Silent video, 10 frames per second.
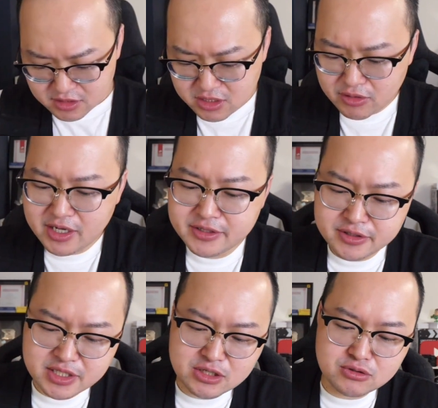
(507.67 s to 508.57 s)
之前我看到
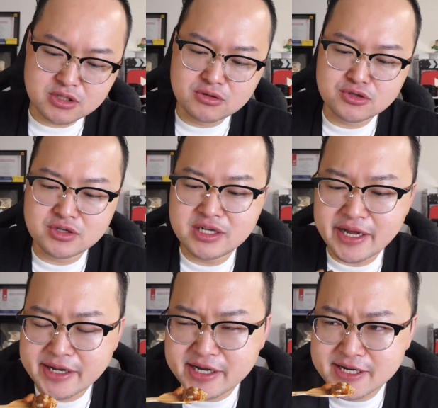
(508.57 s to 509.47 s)
人家说那种军
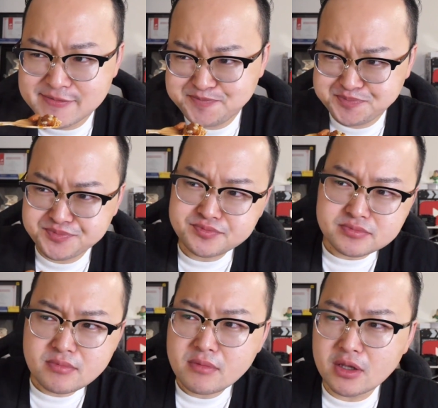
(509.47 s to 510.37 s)
粮啊，
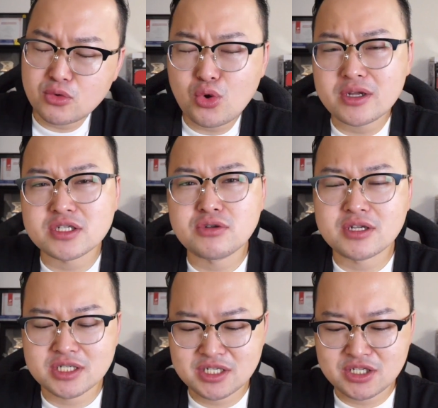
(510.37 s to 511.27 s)
多少吃多
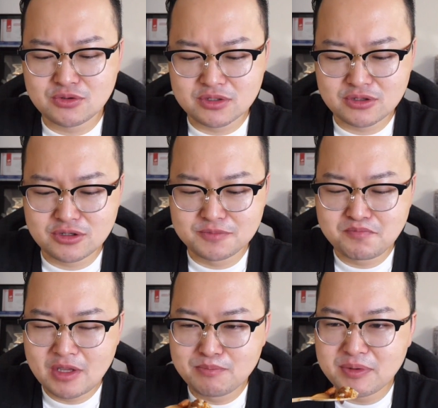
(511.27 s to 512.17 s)
少吃，其实我都
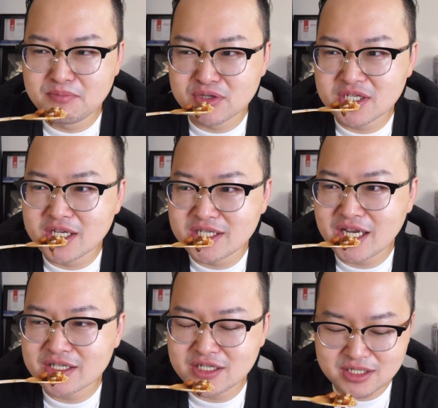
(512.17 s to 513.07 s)
并不是很
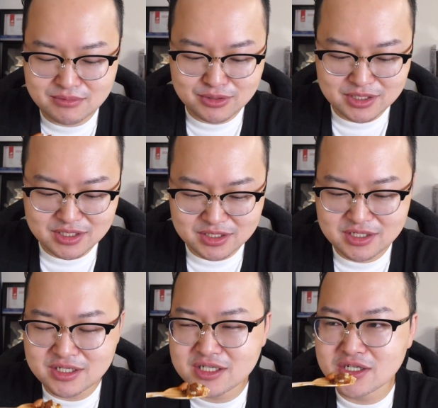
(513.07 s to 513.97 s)
相信的。不过真的实
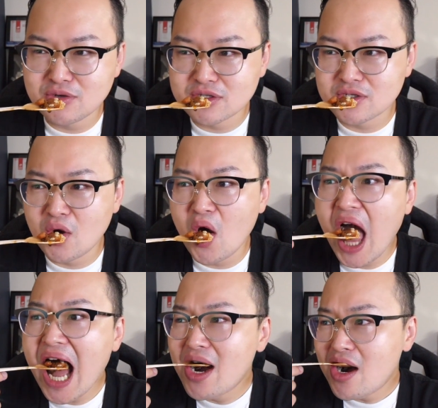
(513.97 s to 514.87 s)
际吃过之后，
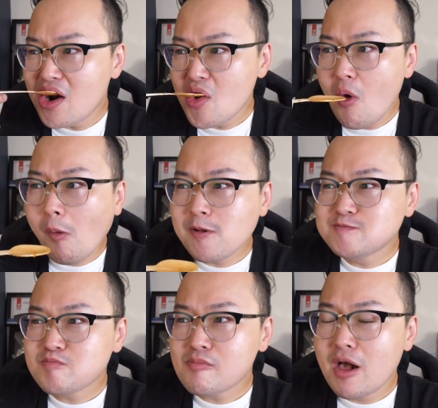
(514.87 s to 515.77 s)

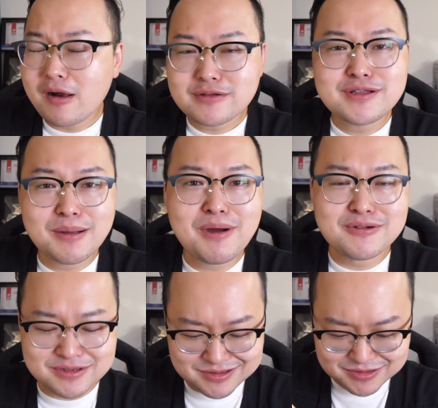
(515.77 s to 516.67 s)
它真的还蛮
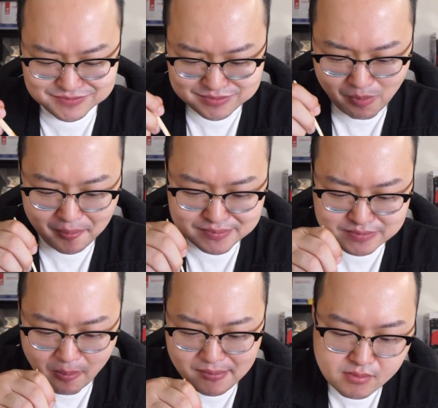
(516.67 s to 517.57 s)
好吃的。嗯，
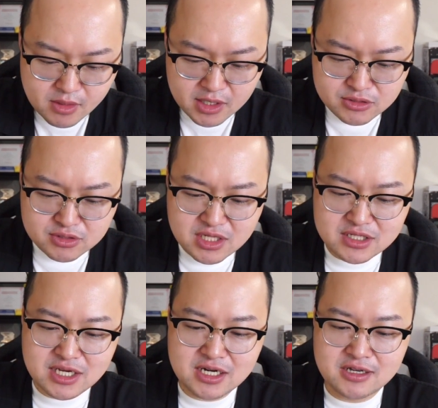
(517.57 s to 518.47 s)
哎，重点是它
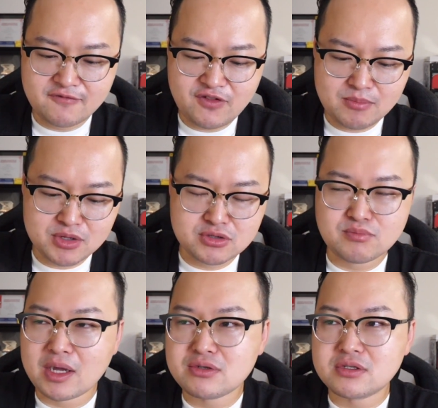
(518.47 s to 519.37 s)
加热很方便，就你
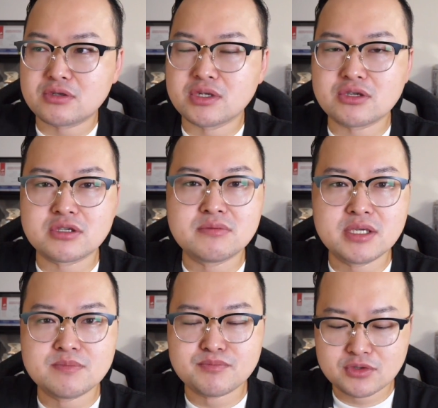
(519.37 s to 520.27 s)
把它丢到水里
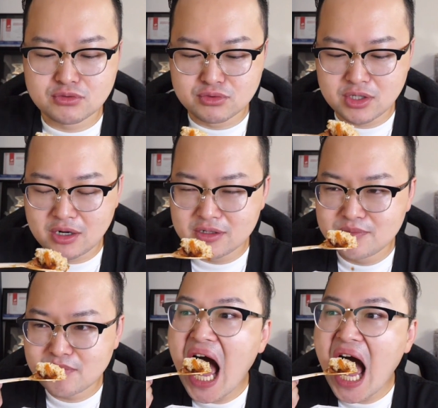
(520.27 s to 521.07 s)
面煮就好了。